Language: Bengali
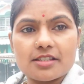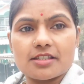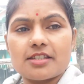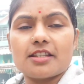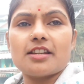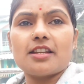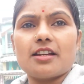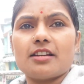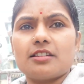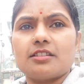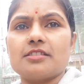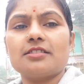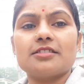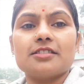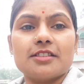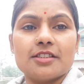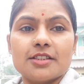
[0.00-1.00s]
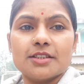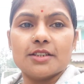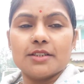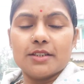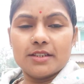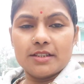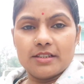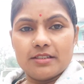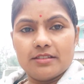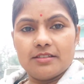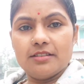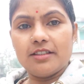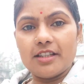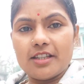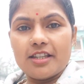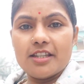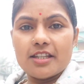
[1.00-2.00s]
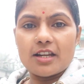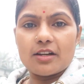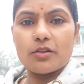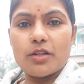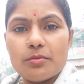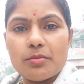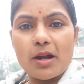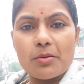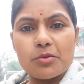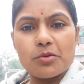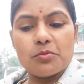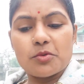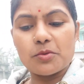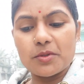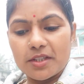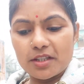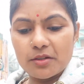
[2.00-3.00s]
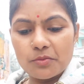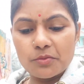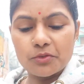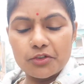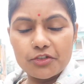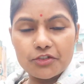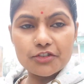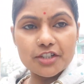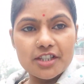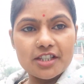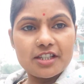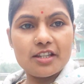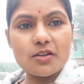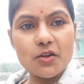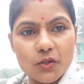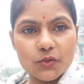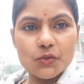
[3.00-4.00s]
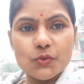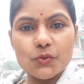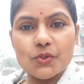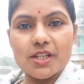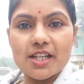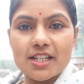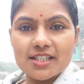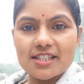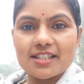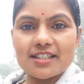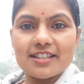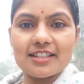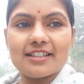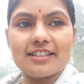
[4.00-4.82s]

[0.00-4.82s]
আচ্ছা না দেখি না হলে বাবুর মোবাইল থেকে ফোন করে দেখি কত দূরে আছে